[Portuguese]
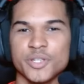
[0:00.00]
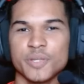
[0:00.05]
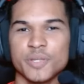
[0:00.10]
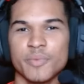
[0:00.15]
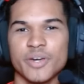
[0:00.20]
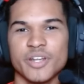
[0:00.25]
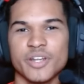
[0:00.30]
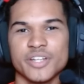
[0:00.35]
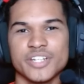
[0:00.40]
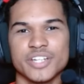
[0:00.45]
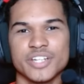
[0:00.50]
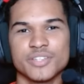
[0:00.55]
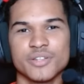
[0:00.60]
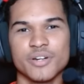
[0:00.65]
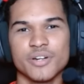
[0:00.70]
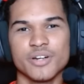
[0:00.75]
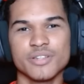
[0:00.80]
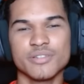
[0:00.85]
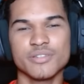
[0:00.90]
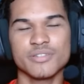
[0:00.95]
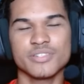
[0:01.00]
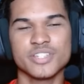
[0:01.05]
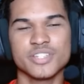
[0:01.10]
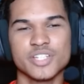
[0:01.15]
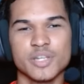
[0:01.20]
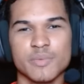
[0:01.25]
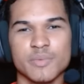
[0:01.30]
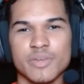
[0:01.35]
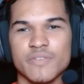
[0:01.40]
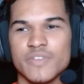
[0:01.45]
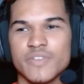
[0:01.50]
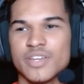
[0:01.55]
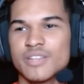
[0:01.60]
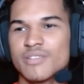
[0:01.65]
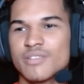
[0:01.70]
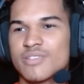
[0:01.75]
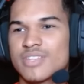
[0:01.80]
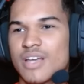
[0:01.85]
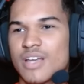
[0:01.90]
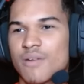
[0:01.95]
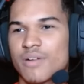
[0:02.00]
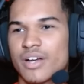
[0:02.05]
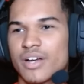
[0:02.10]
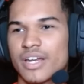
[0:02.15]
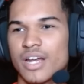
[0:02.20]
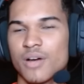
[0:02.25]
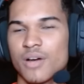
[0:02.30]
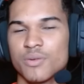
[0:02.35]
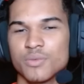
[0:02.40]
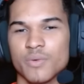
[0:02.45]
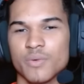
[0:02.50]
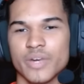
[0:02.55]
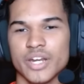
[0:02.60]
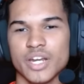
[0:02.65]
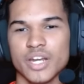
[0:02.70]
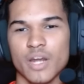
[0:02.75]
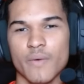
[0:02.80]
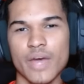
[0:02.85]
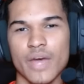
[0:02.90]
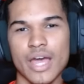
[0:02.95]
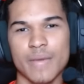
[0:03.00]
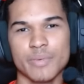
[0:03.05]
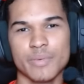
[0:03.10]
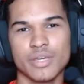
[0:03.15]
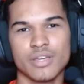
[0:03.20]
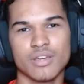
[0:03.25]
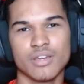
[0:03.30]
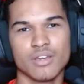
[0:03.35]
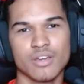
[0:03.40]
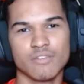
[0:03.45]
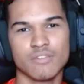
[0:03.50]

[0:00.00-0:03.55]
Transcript: boa noite a todos, sejam bem-vindos ao canal do Arena Web.